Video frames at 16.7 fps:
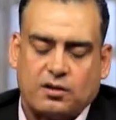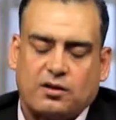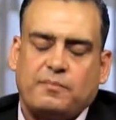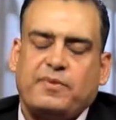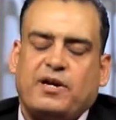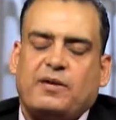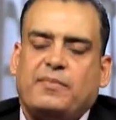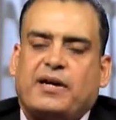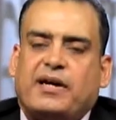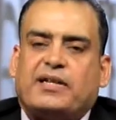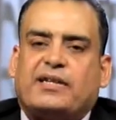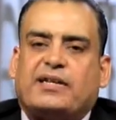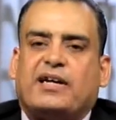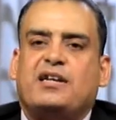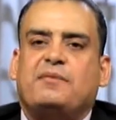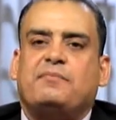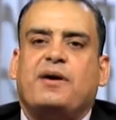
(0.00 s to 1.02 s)
الرب لما جه
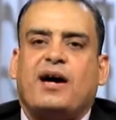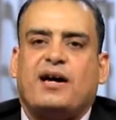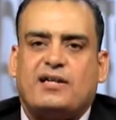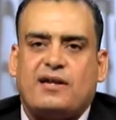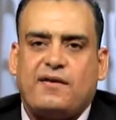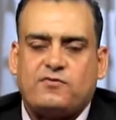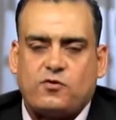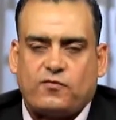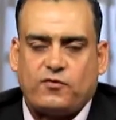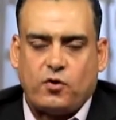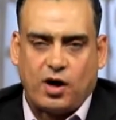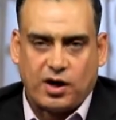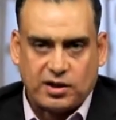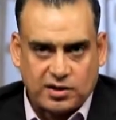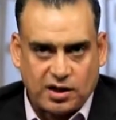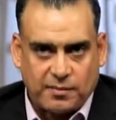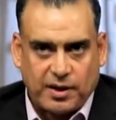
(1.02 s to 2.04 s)
يتكلم بقى عن نفسه في
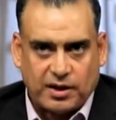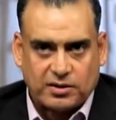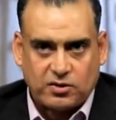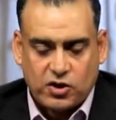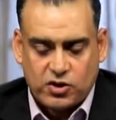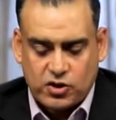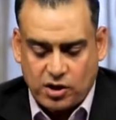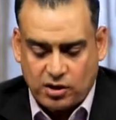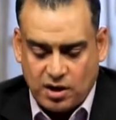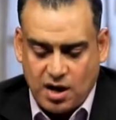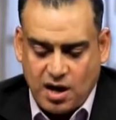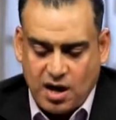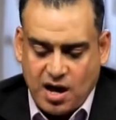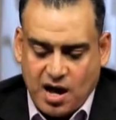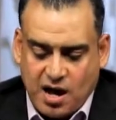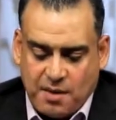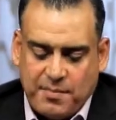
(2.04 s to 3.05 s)
يوحنا 14
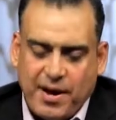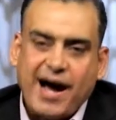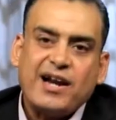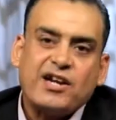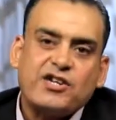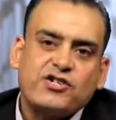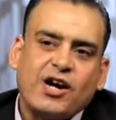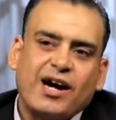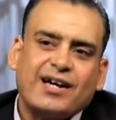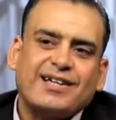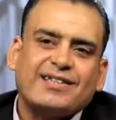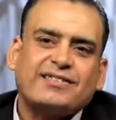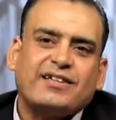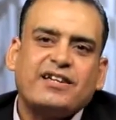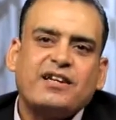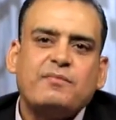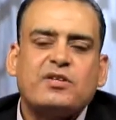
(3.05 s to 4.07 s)
ما قالش انا
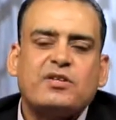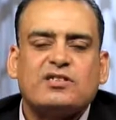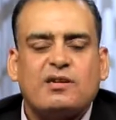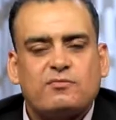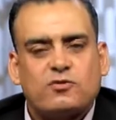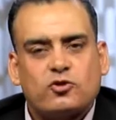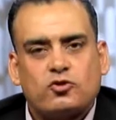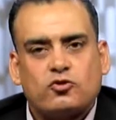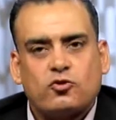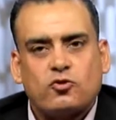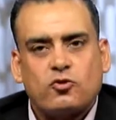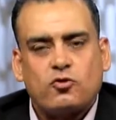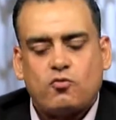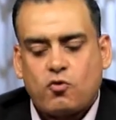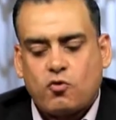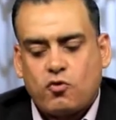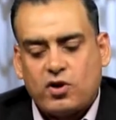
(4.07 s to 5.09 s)
طريق من ضمن
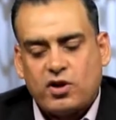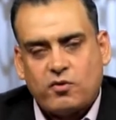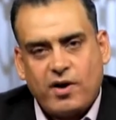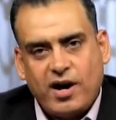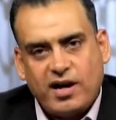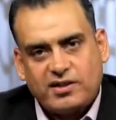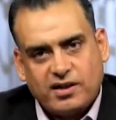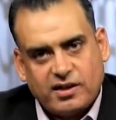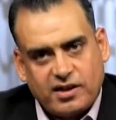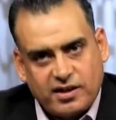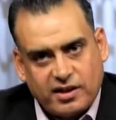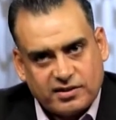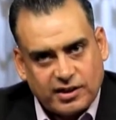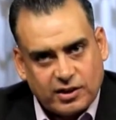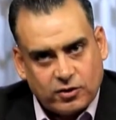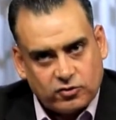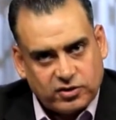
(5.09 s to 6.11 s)
الطرق وكل واحد
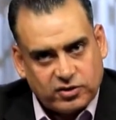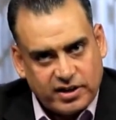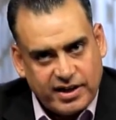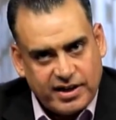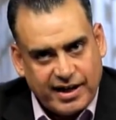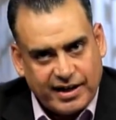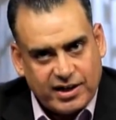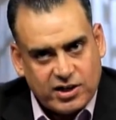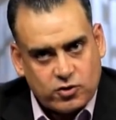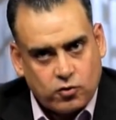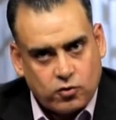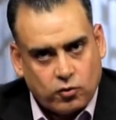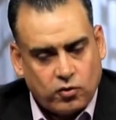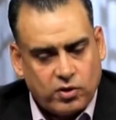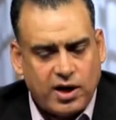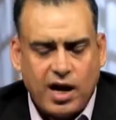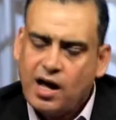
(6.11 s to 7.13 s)
يختار له الطريق اللي على
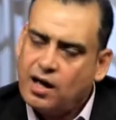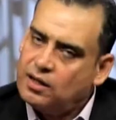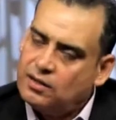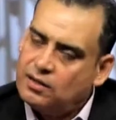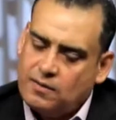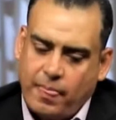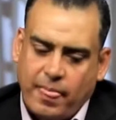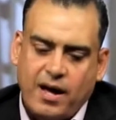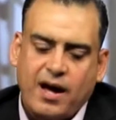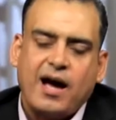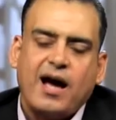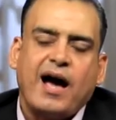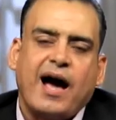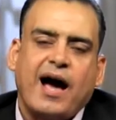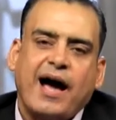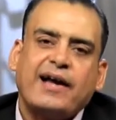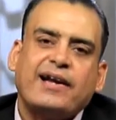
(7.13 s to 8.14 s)
ذوقه لا
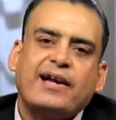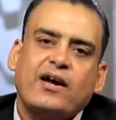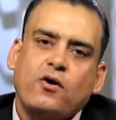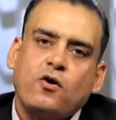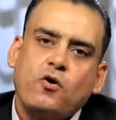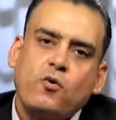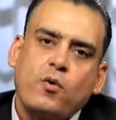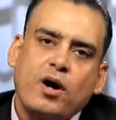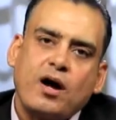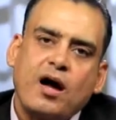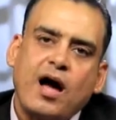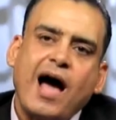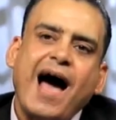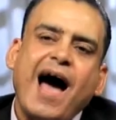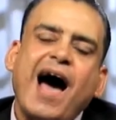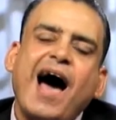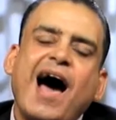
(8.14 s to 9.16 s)
انا هو
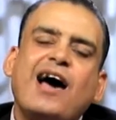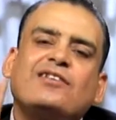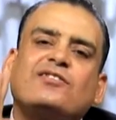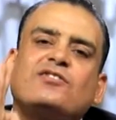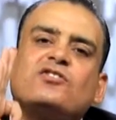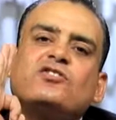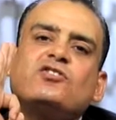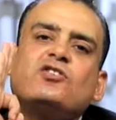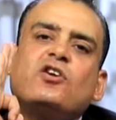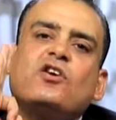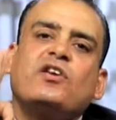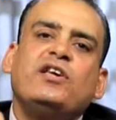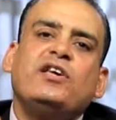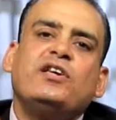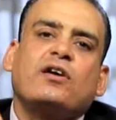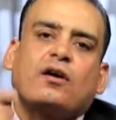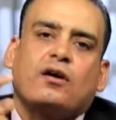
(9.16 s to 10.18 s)

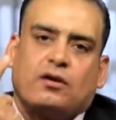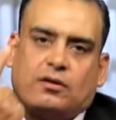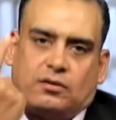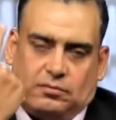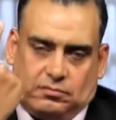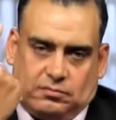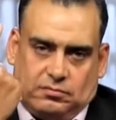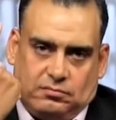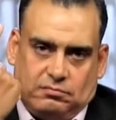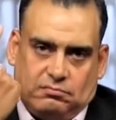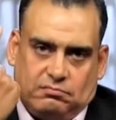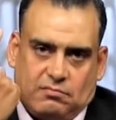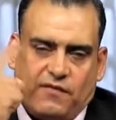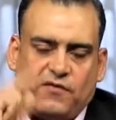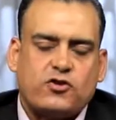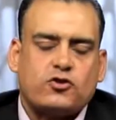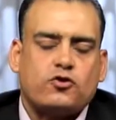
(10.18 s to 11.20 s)
الطريق
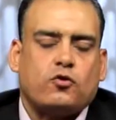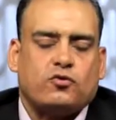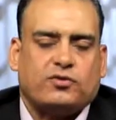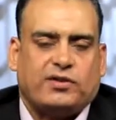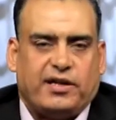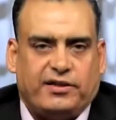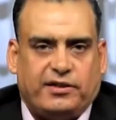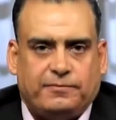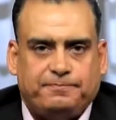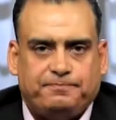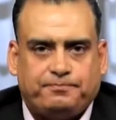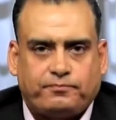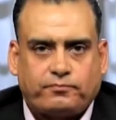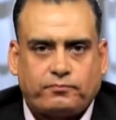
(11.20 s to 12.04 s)
مفيش طرق تانية